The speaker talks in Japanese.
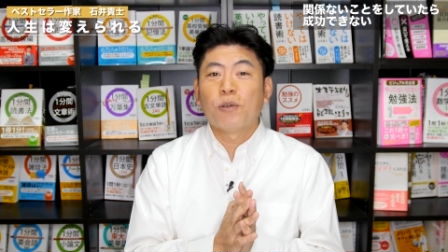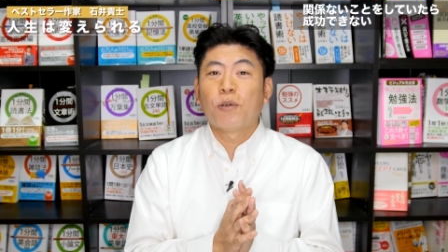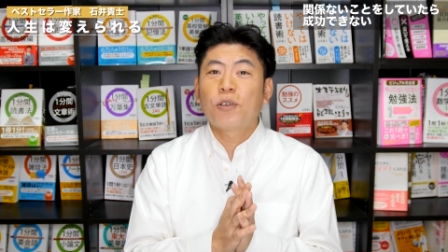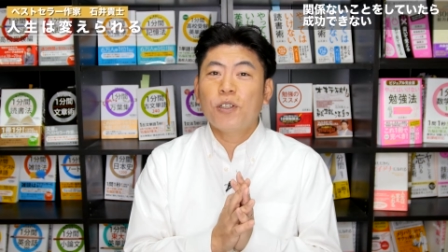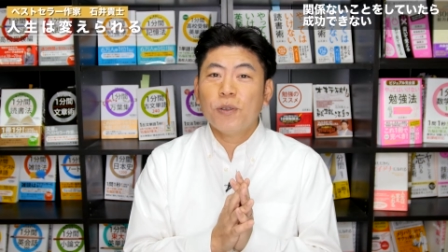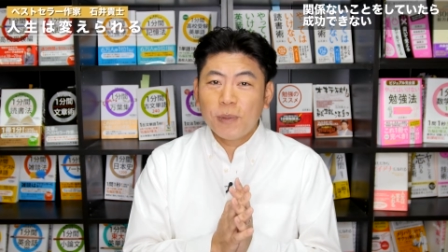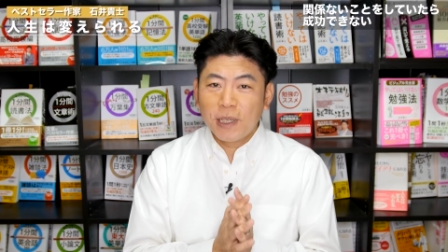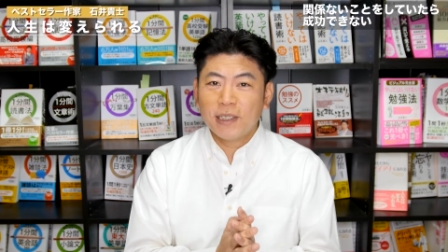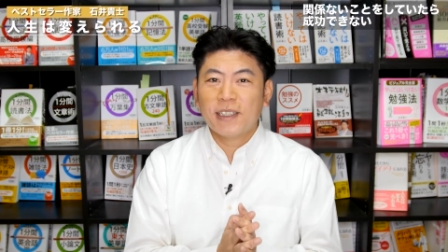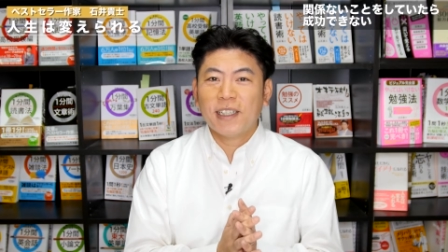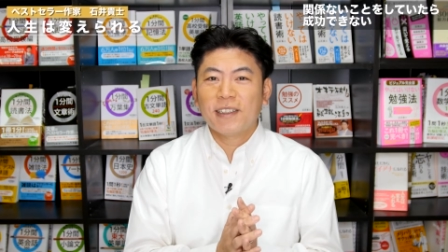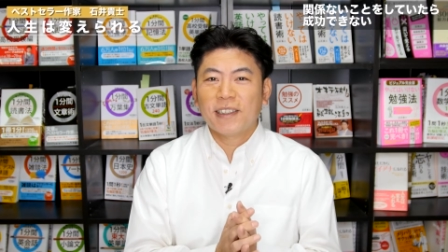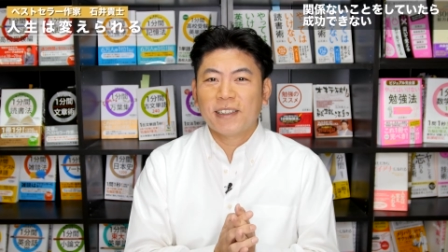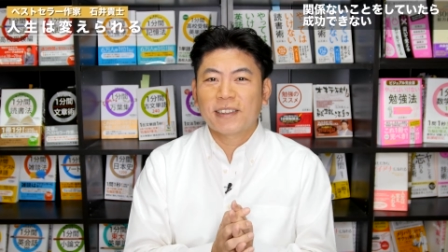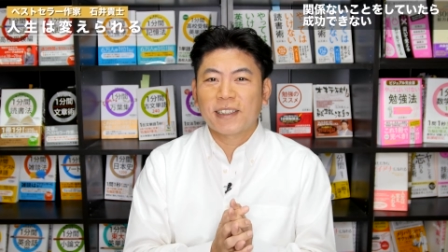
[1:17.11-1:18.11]
6万
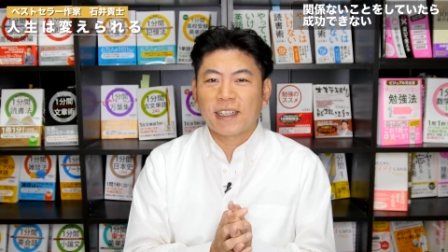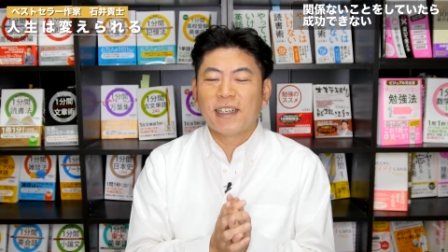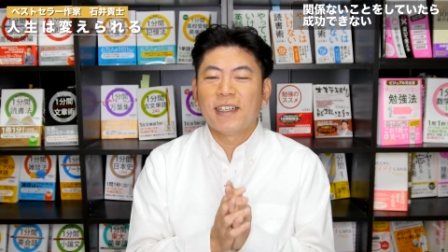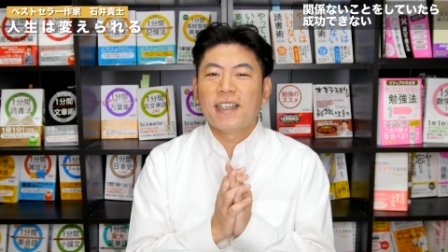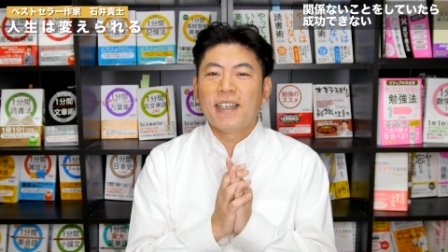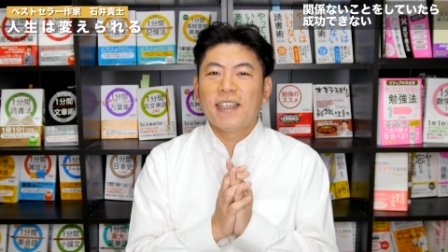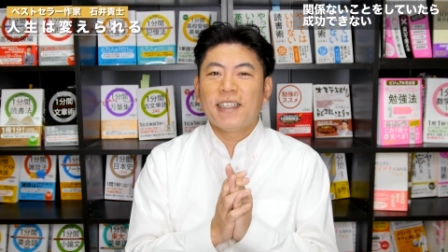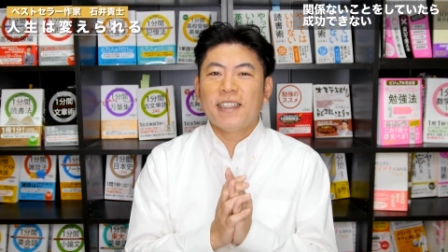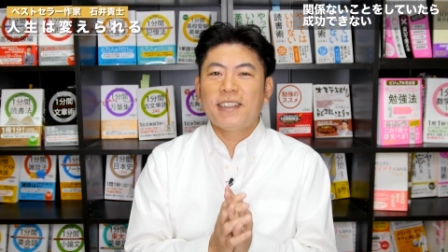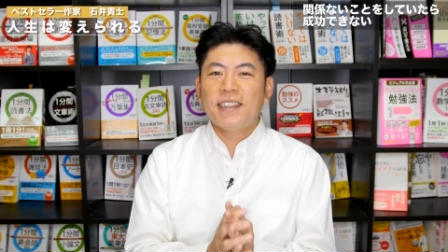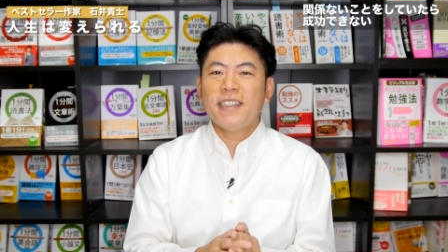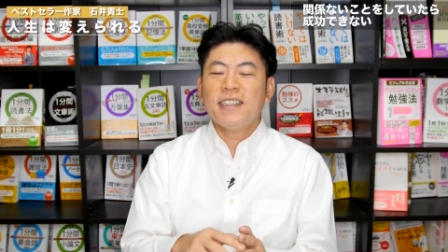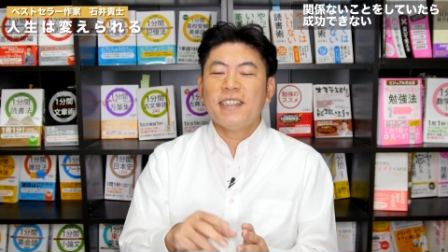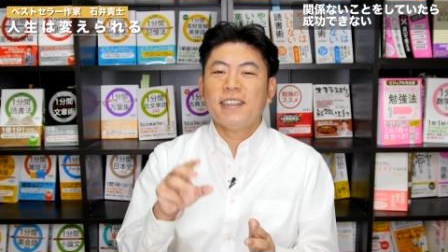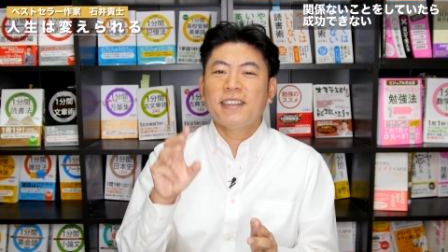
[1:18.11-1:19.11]
点ですから1
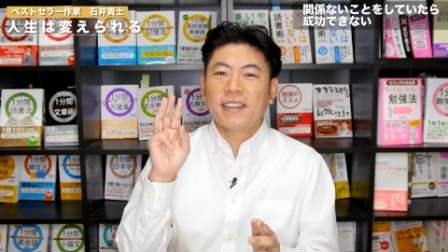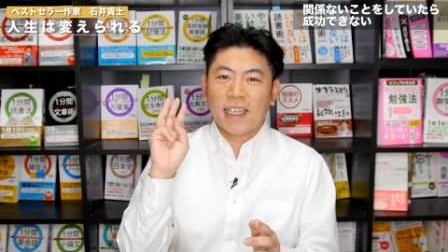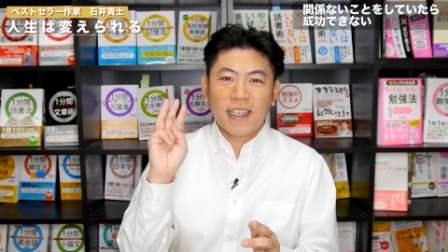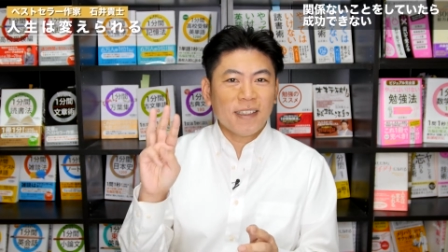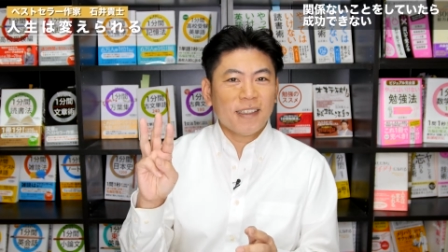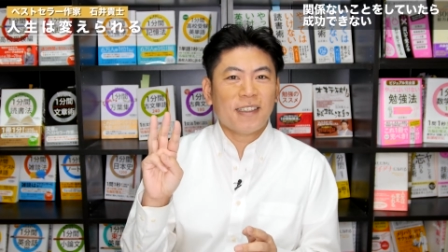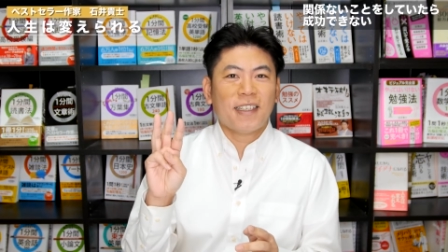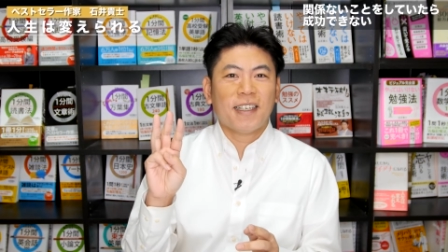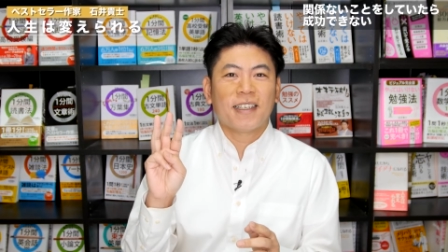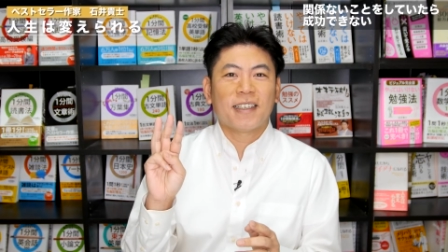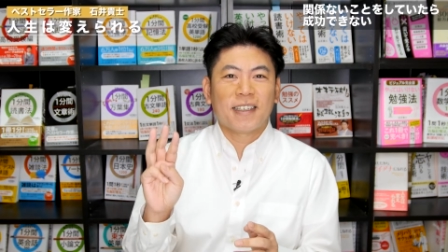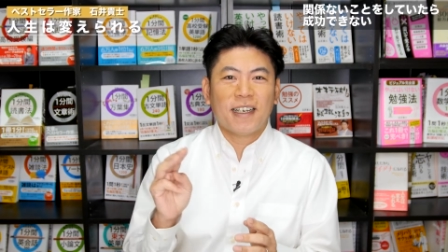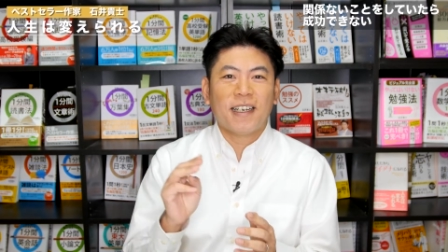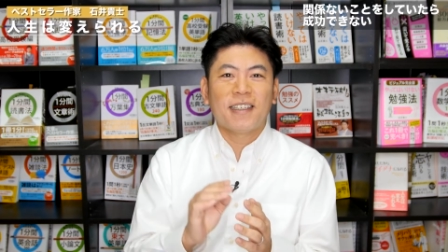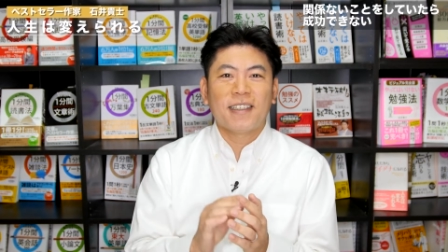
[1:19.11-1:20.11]
日3点
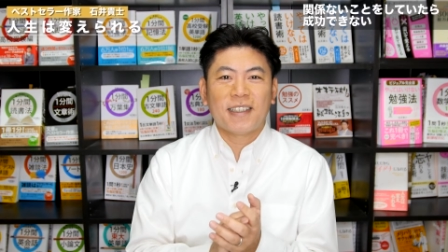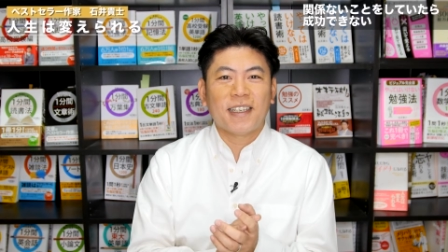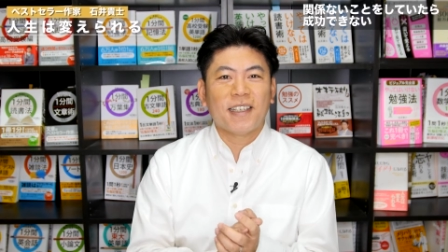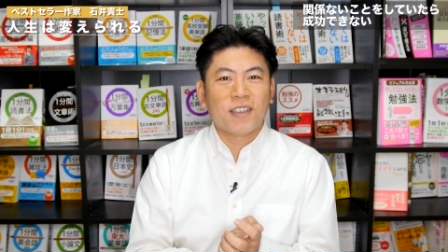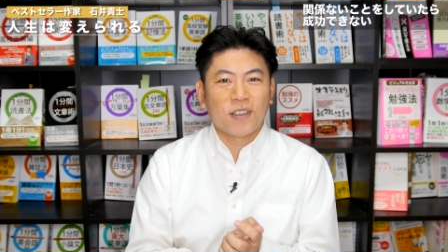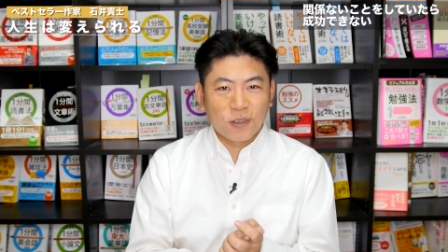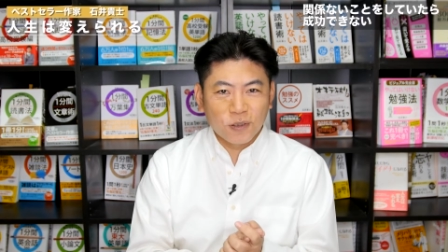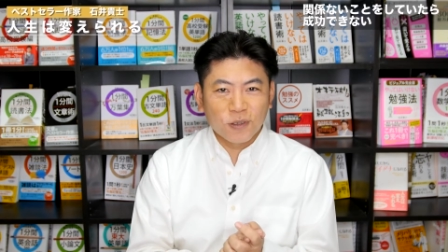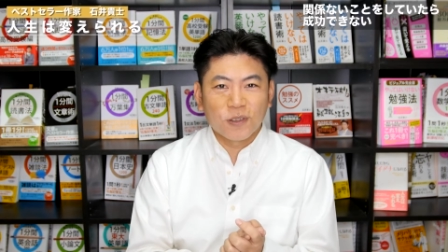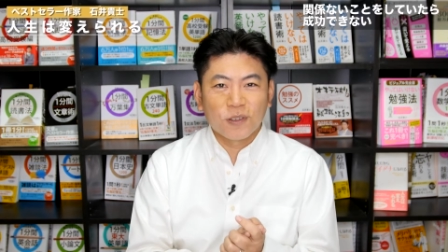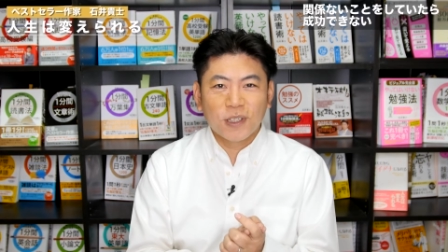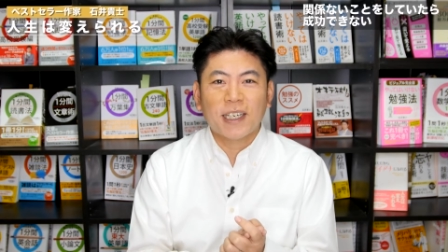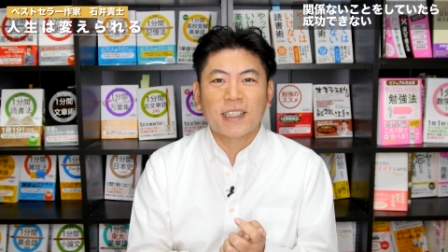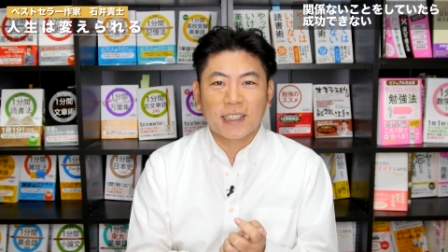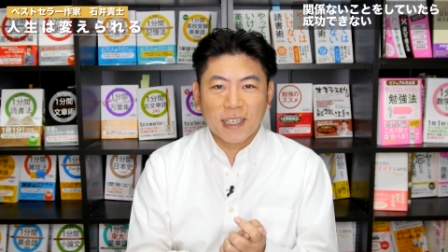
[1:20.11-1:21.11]
描いていく
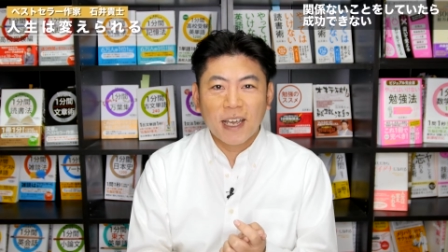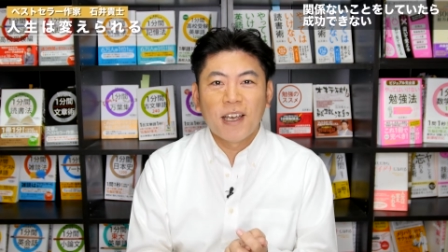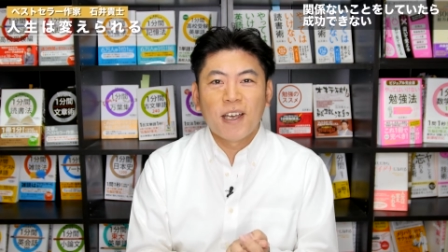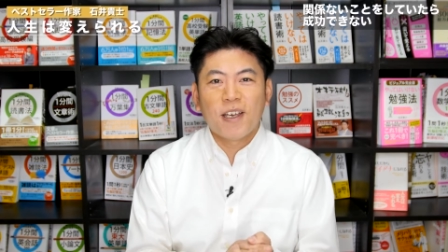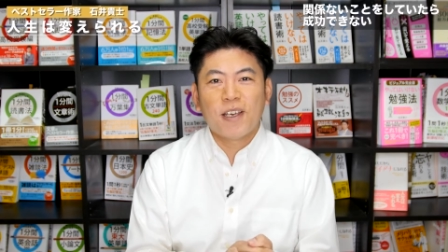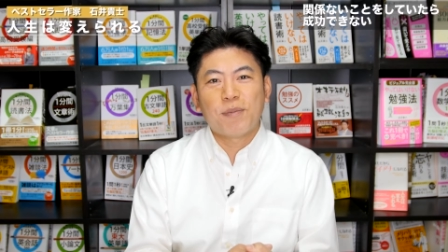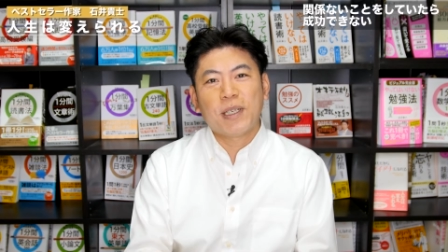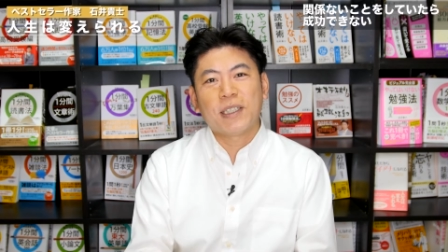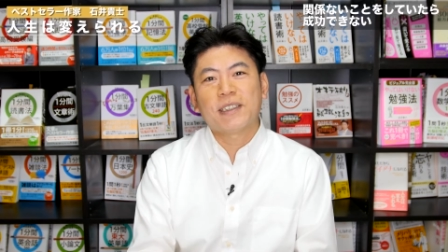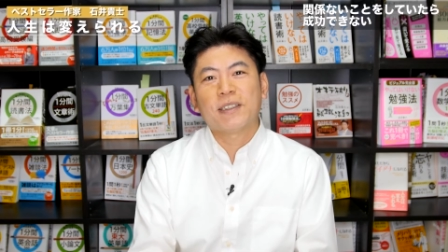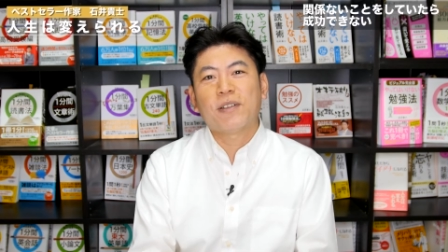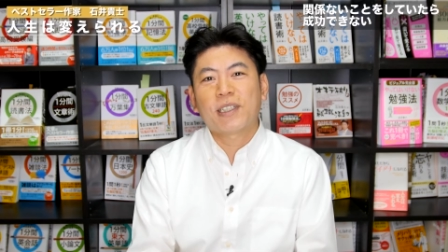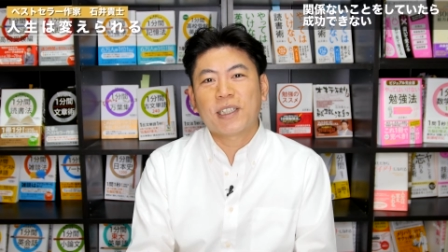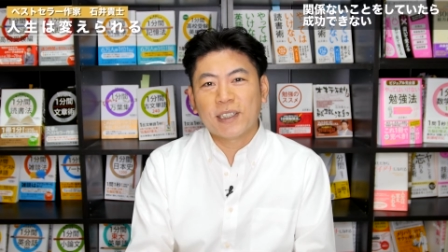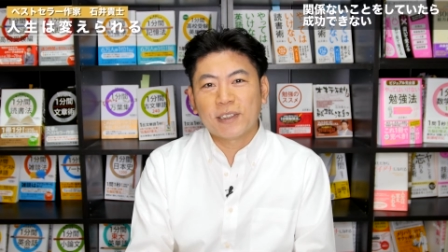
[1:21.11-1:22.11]
ぐらいのねペースな
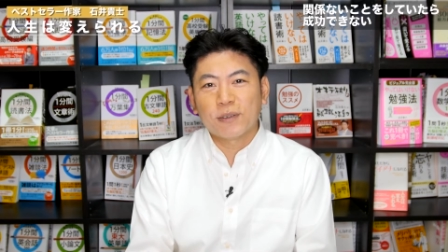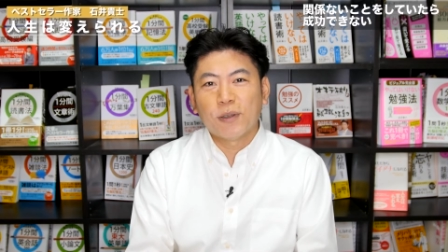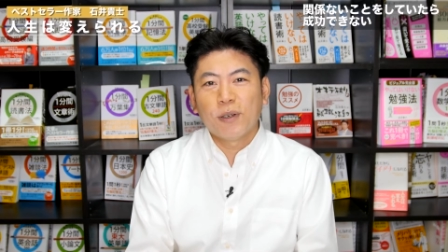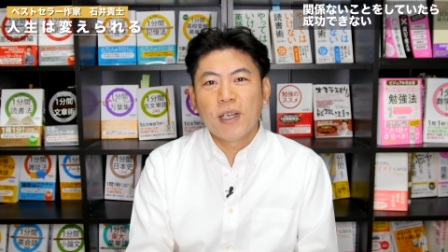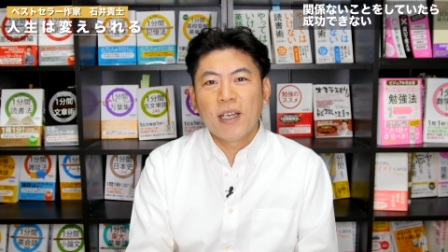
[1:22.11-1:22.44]
わけですよ。